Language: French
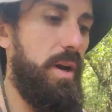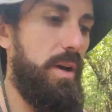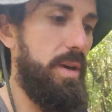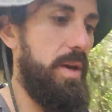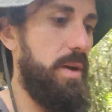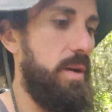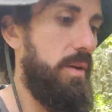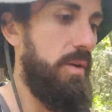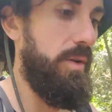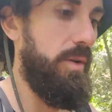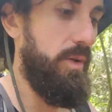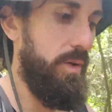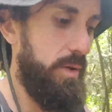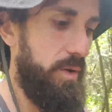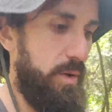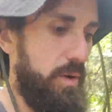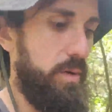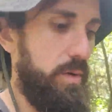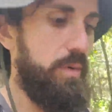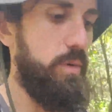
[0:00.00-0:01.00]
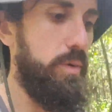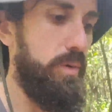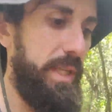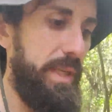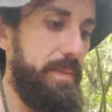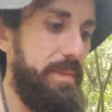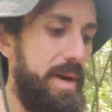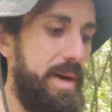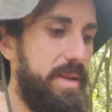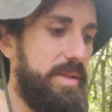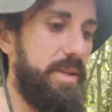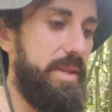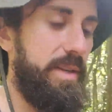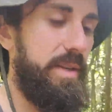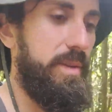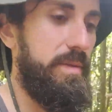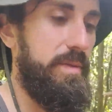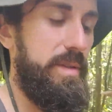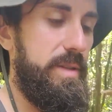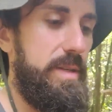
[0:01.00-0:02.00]
Il y a encore le, côté
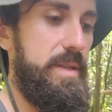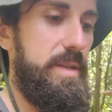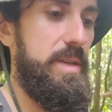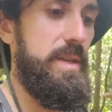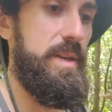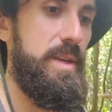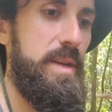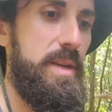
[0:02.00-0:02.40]
basque aussi.